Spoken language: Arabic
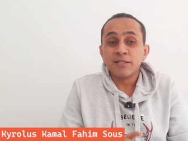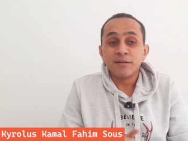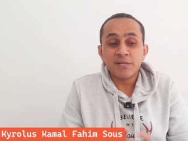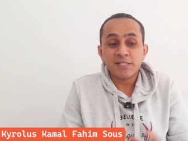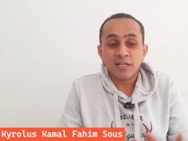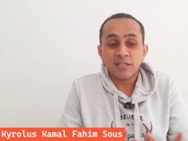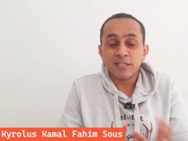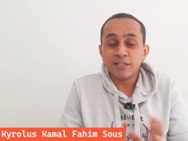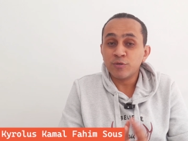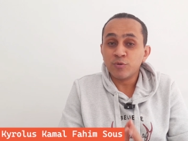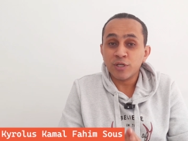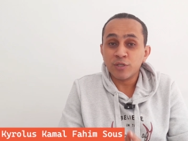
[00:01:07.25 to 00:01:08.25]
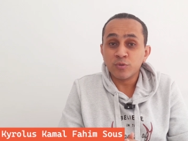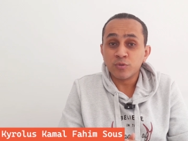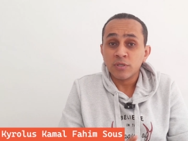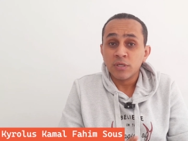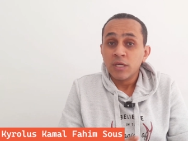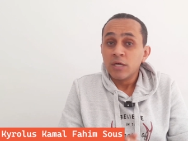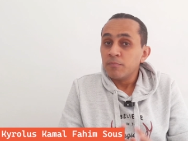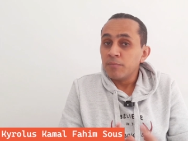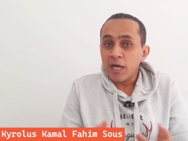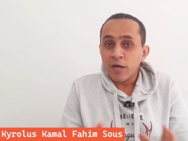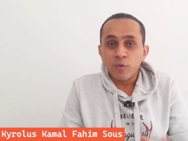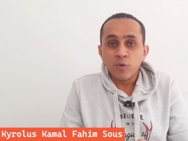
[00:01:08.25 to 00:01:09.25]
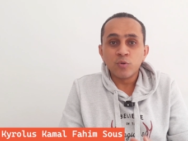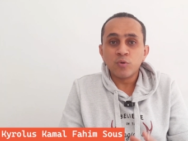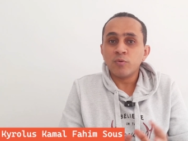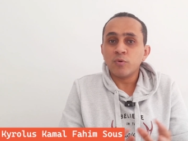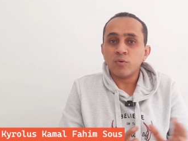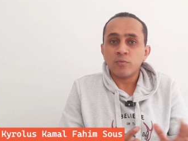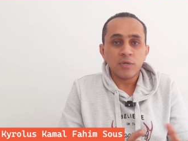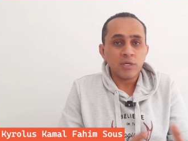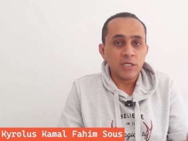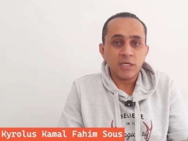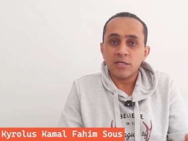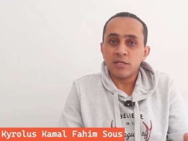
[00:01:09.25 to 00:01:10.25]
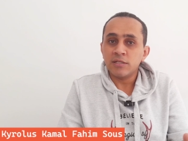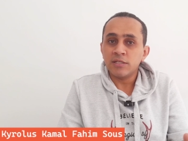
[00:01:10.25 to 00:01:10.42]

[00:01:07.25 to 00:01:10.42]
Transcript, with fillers: مثلا الديكوريتور بيحوله آه،